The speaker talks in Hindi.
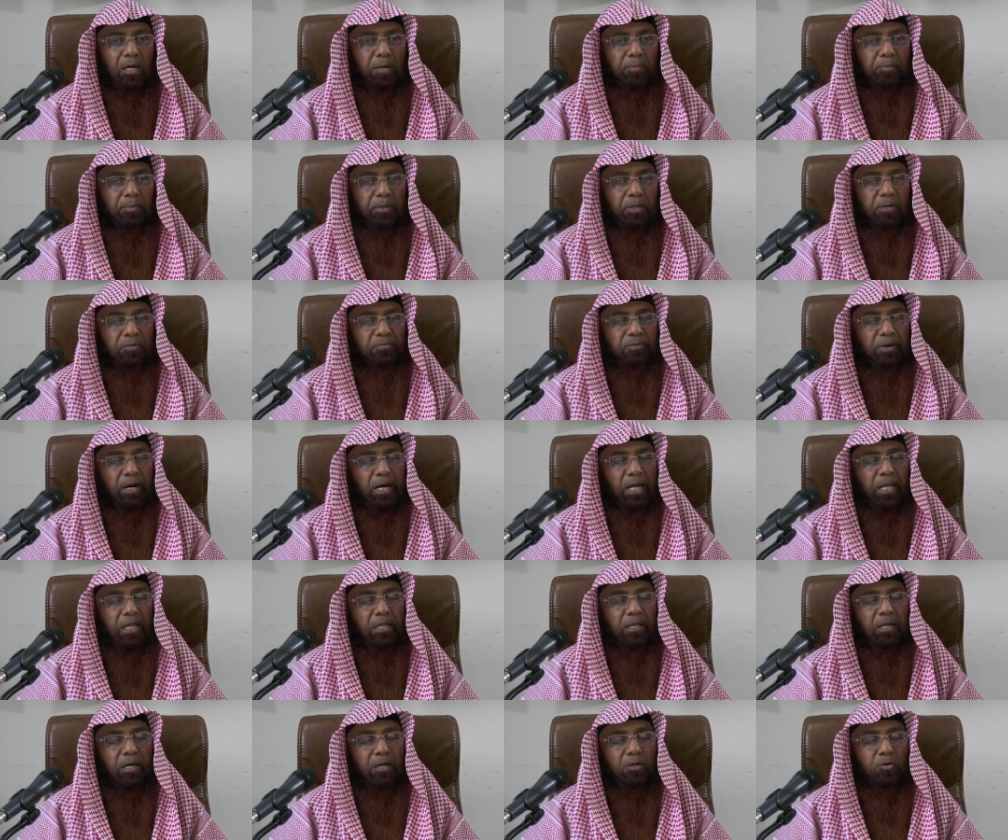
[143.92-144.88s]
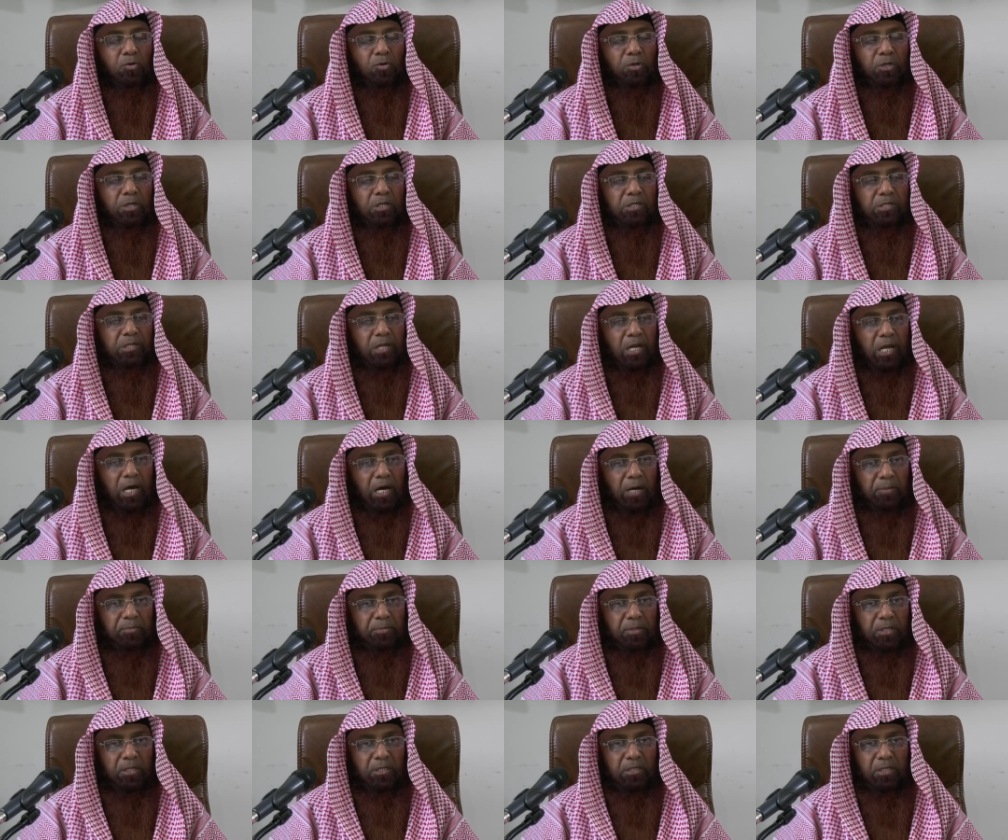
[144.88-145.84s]
अपनी वालदा को
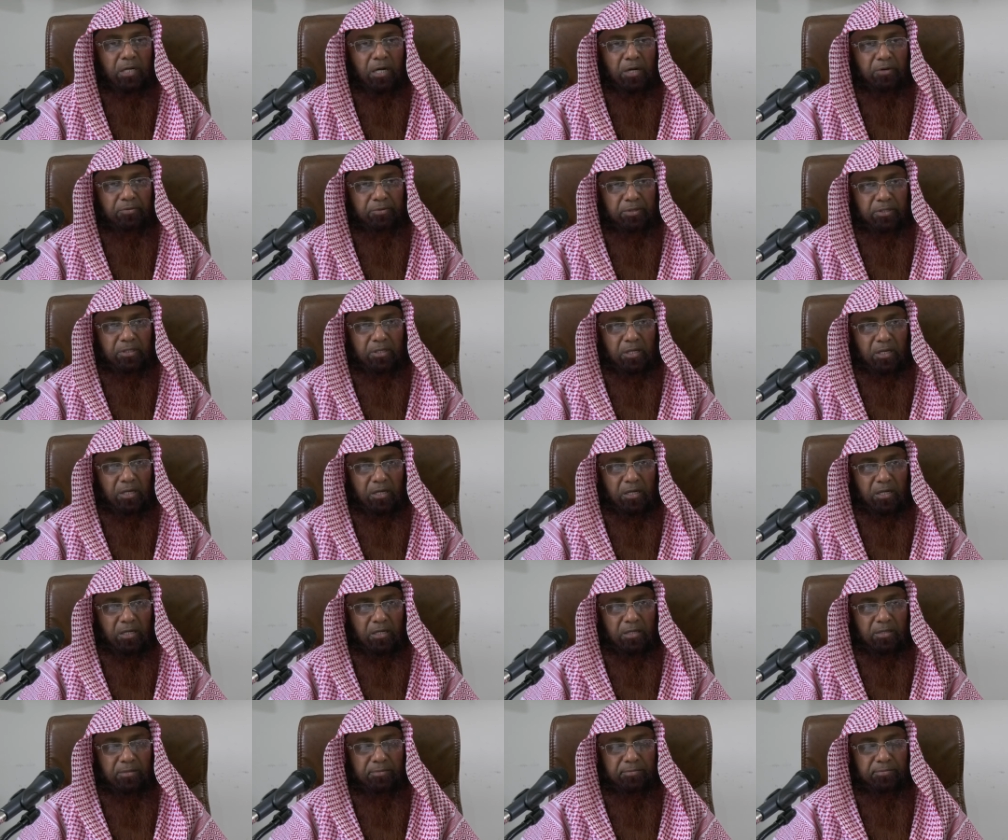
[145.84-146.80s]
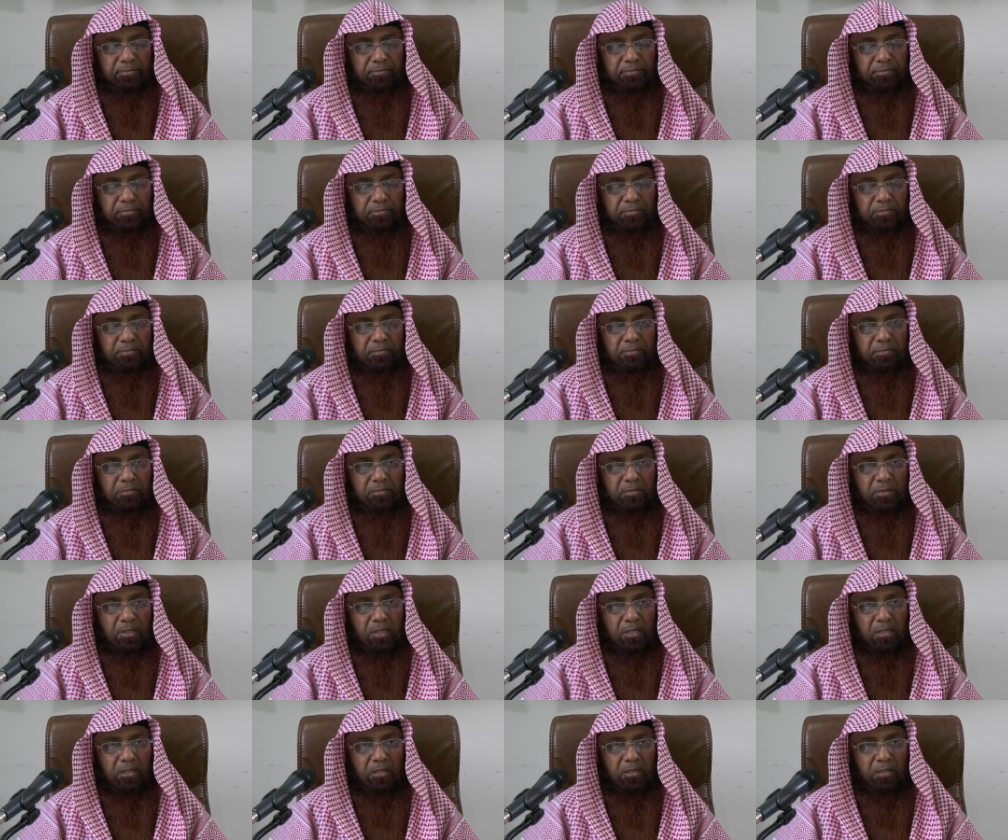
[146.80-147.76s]
इस्लाम की दावत दे रहे हैं
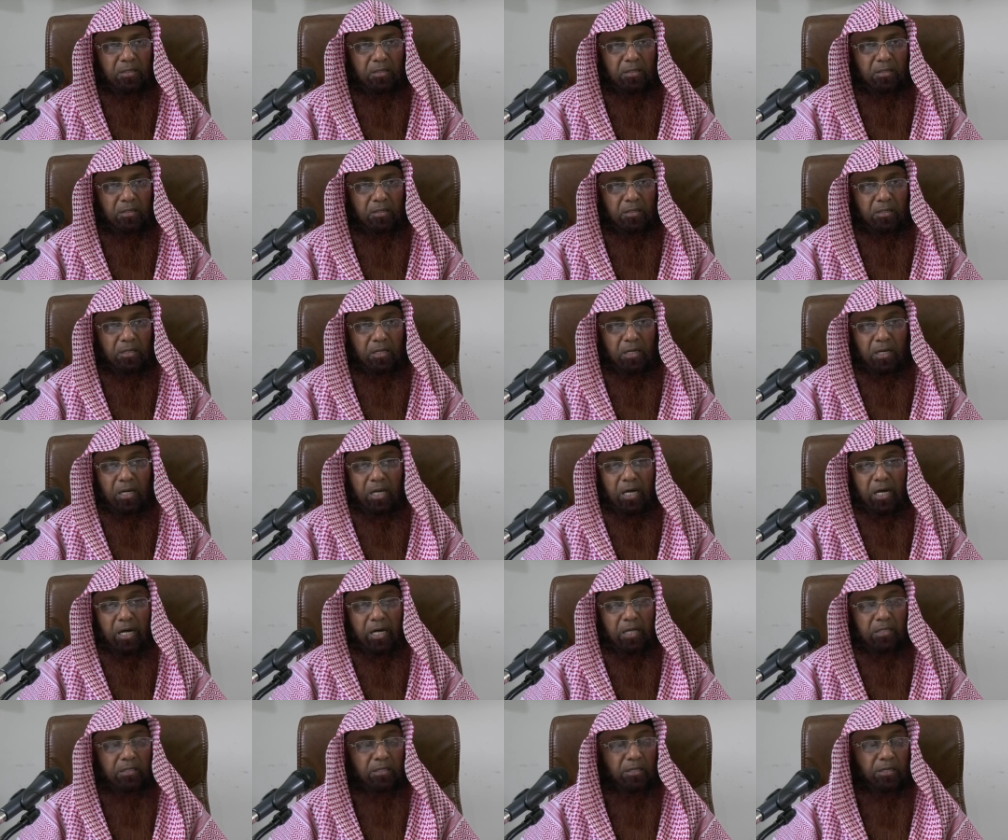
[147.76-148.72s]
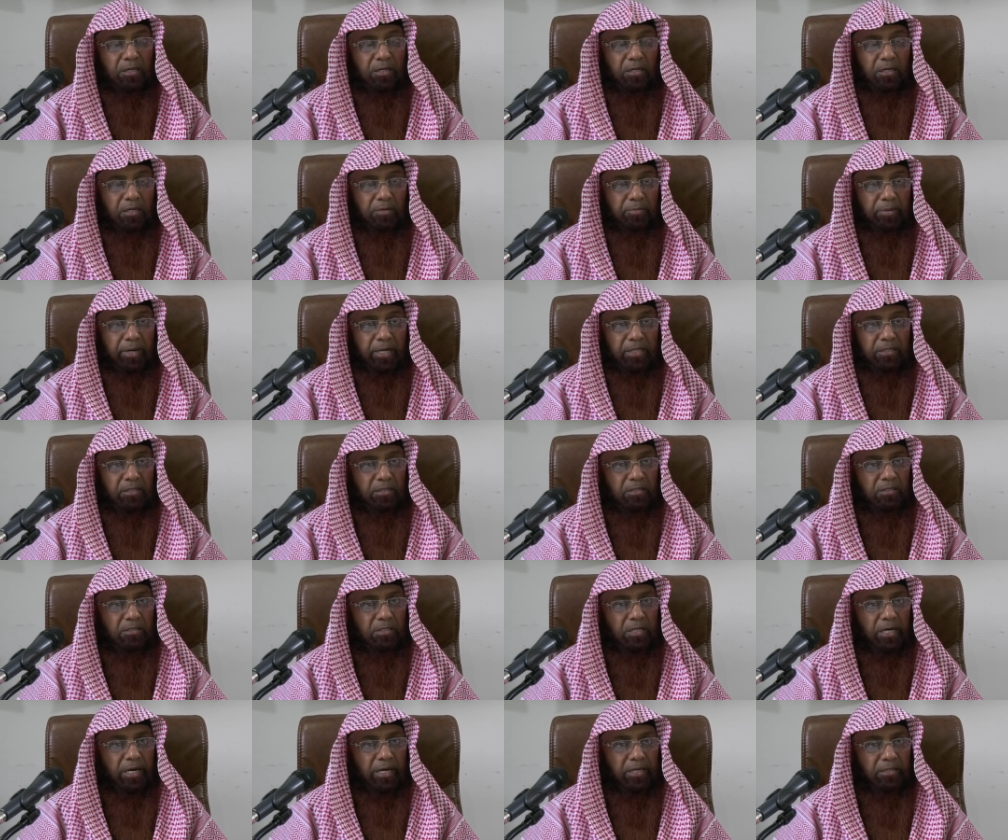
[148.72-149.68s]
कि लात की इबादत
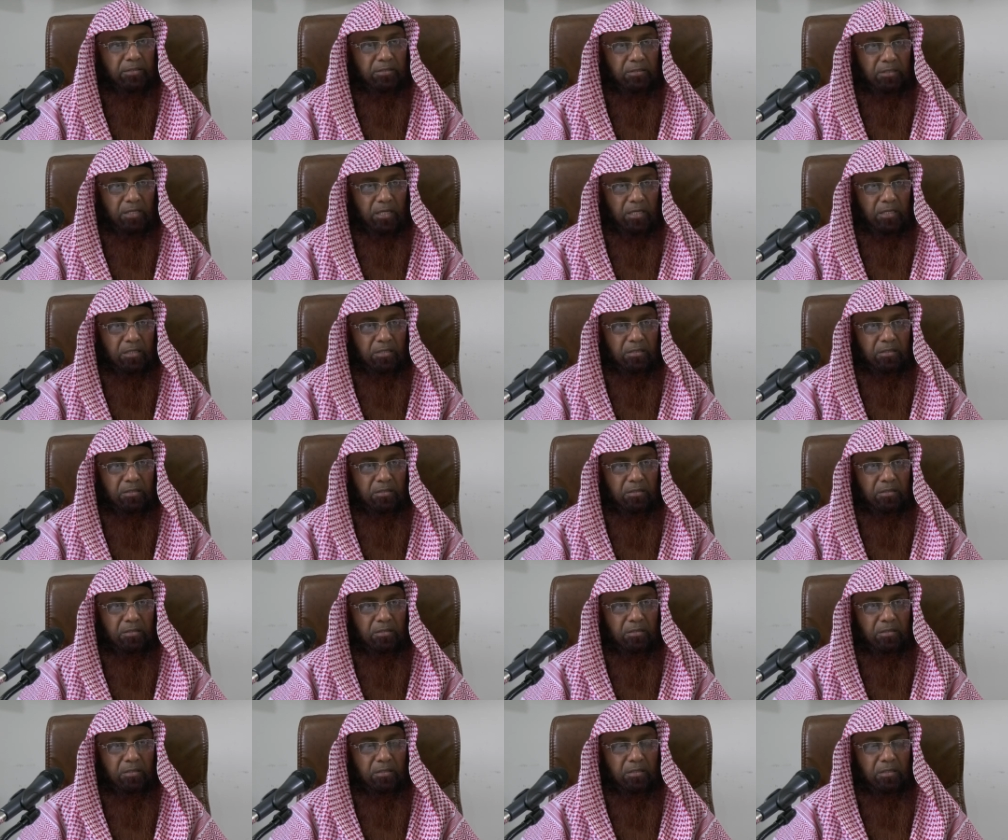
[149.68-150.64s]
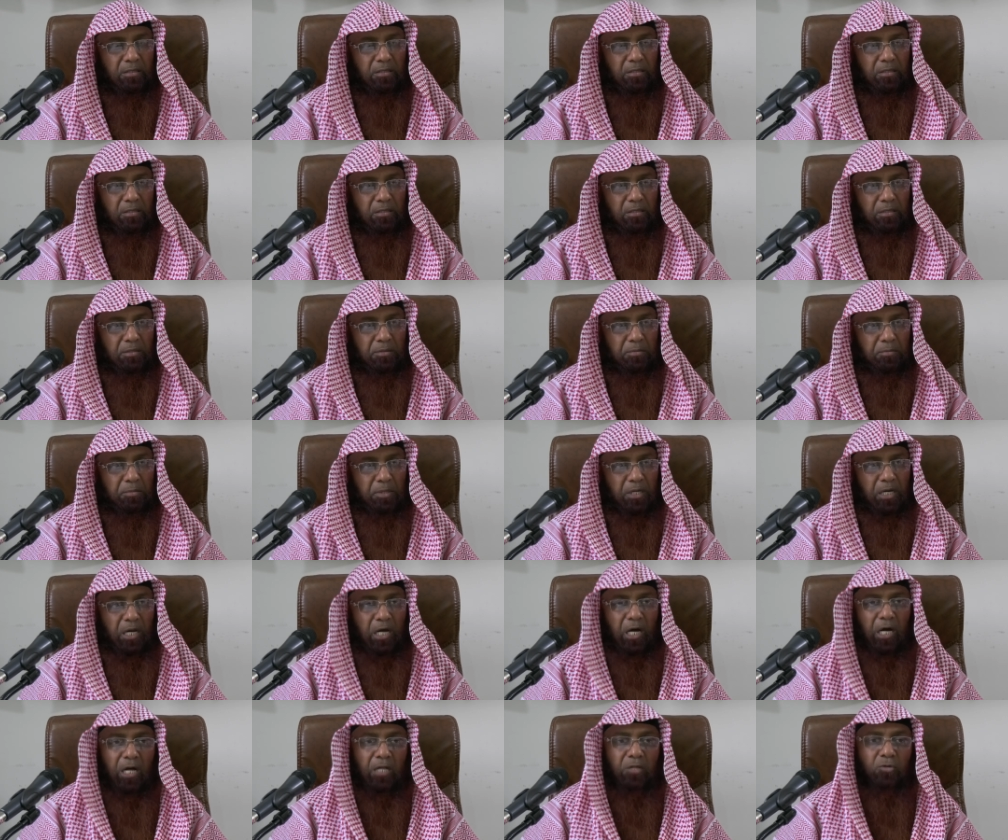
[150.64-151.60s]
जायज़ नहीं
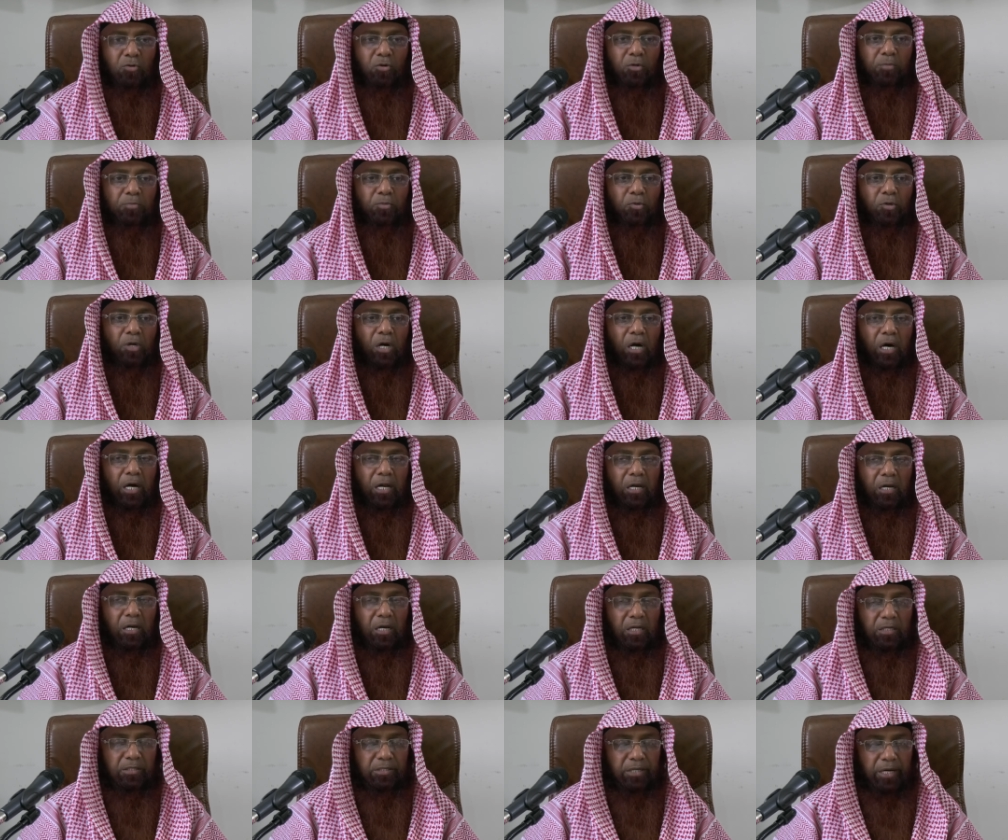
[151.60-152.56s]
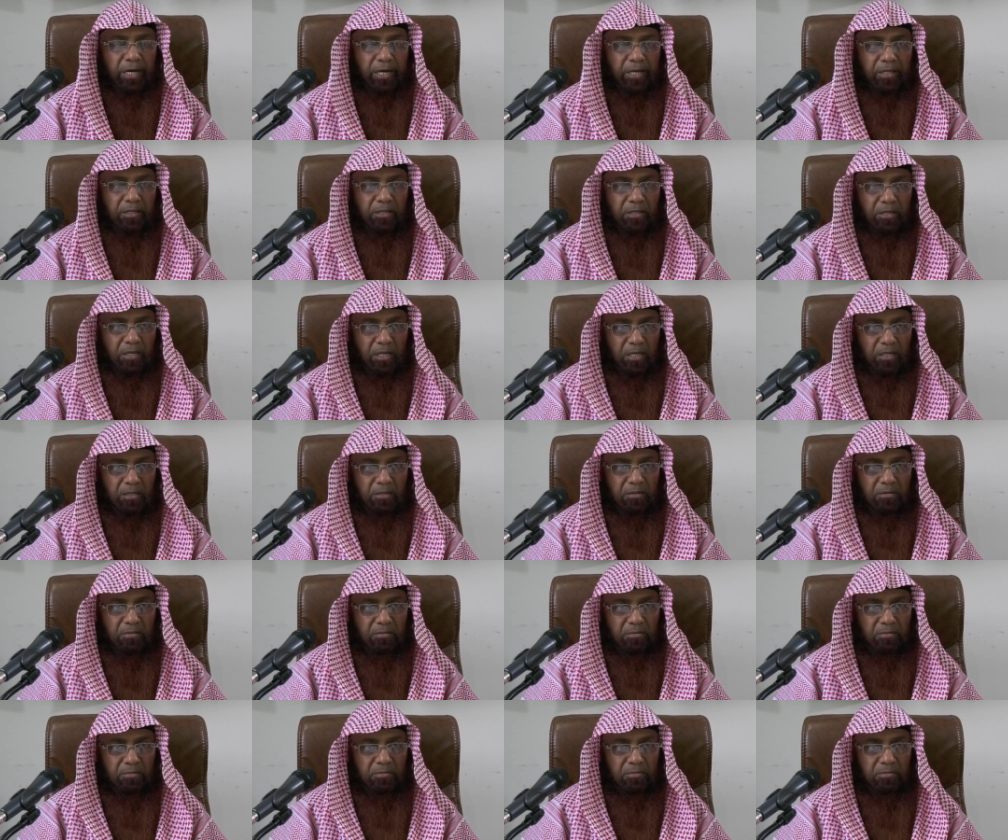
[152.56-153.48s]
मनात को पुकारना जायज़ नहीं